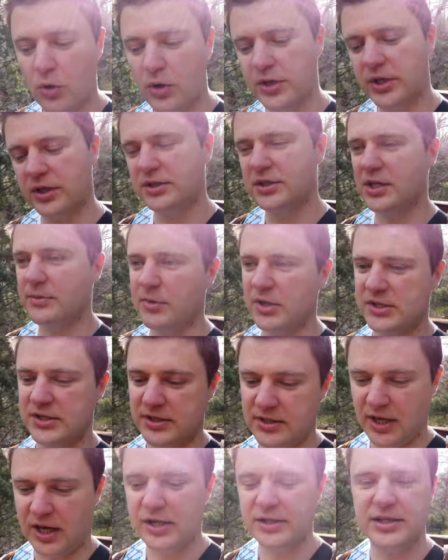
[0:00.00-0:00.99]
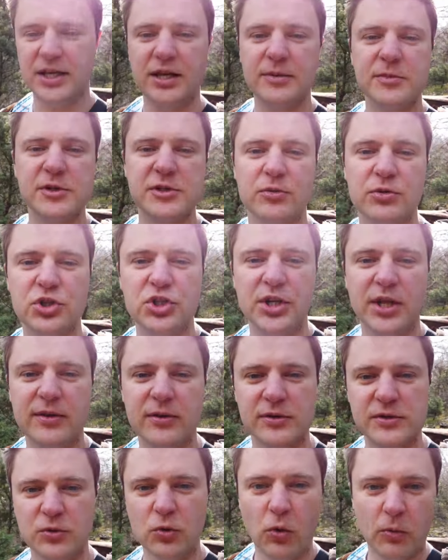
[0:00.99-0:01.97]
holen, indem man sich halt eben so ein
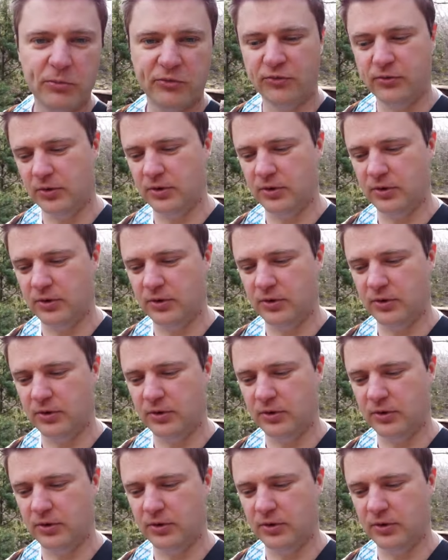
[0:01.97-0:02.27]
Stethoskop